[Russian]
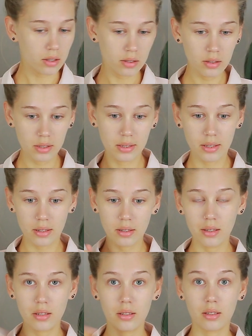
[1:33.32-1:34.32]
А
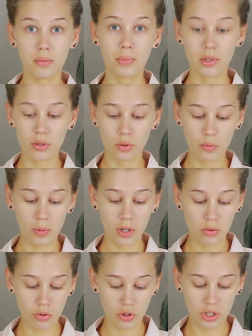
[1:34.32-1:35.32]
далее я
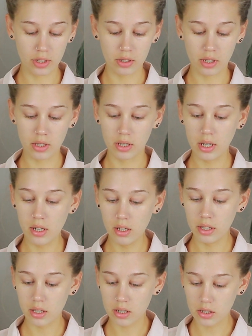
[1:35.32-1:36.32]
приступаю уже к
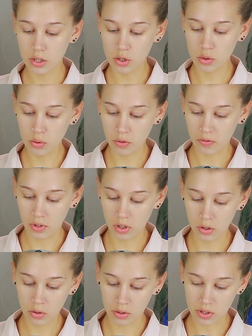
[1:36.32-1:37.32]
тональной основе.
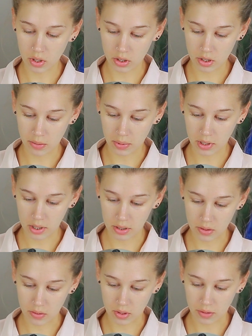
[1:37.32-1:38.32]
Ее, кстати, я
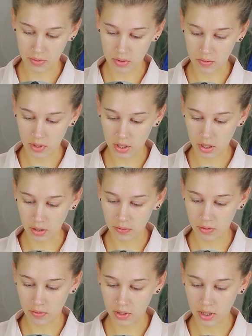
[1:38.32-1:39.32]
показывала в своих
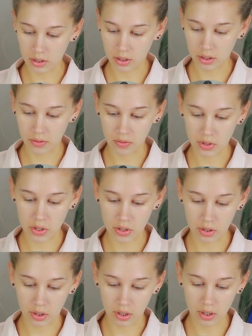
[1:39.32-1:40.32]
фаворитах
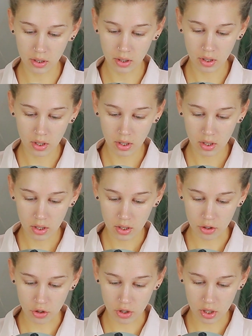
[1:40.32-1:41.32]
весны.
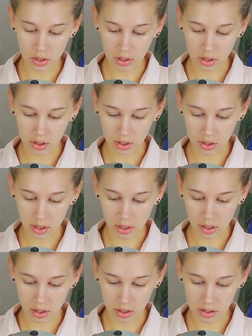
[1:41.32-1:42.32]
Жидкая
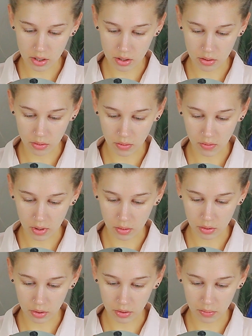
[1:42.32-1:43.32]
тональная основа
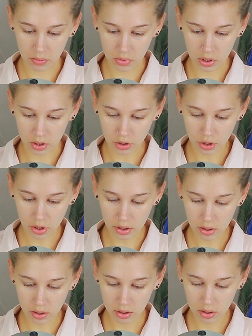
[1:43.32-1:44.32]
от Миша.